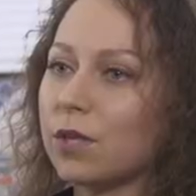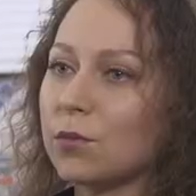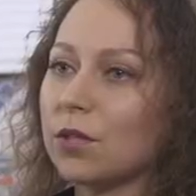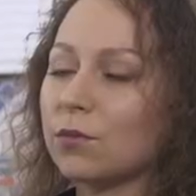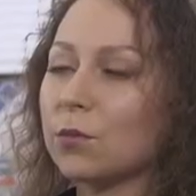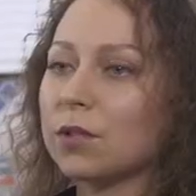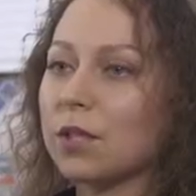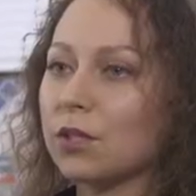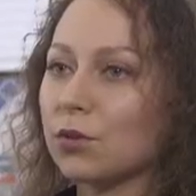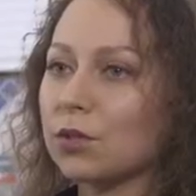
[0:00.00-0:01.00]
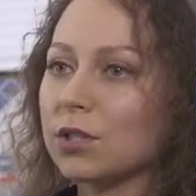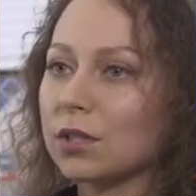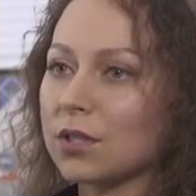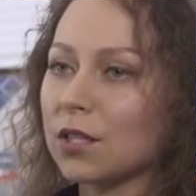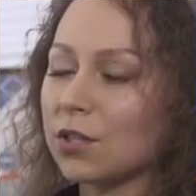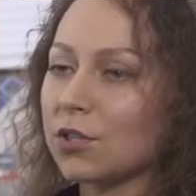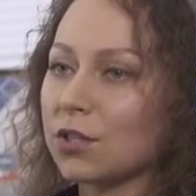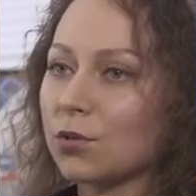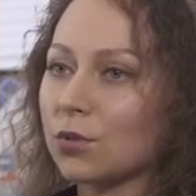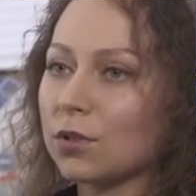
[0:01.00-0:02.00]
время на выполнение рутинных задач
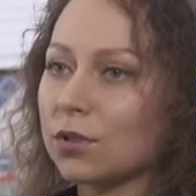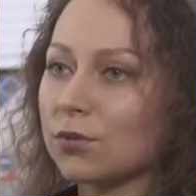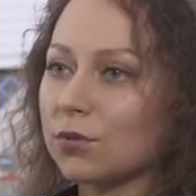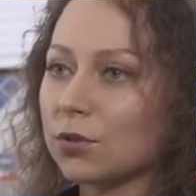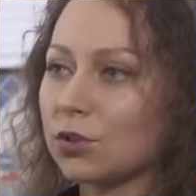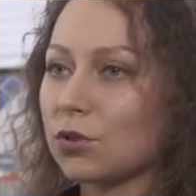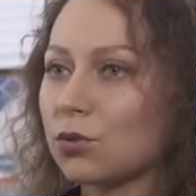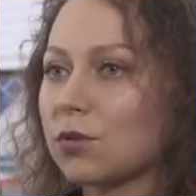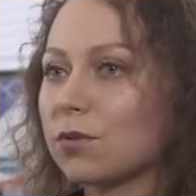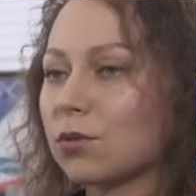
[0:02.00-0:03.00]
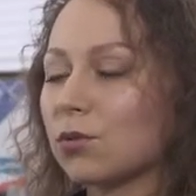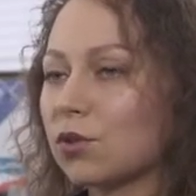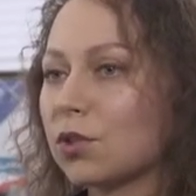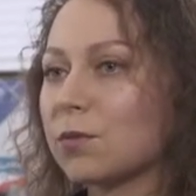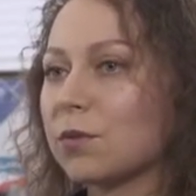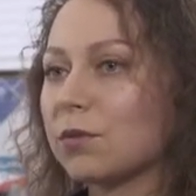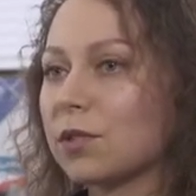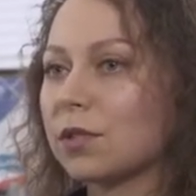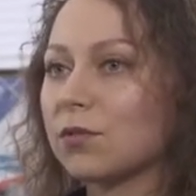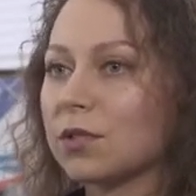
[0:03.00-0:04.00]
сотрудников, что в свою очередь
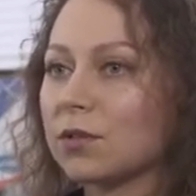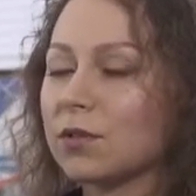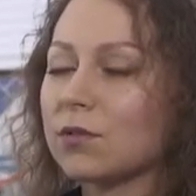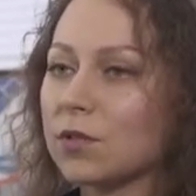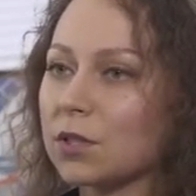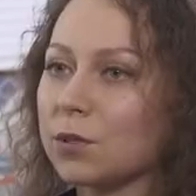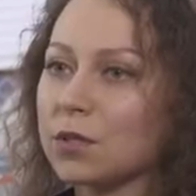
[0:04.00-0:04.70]
повысит эффективность всех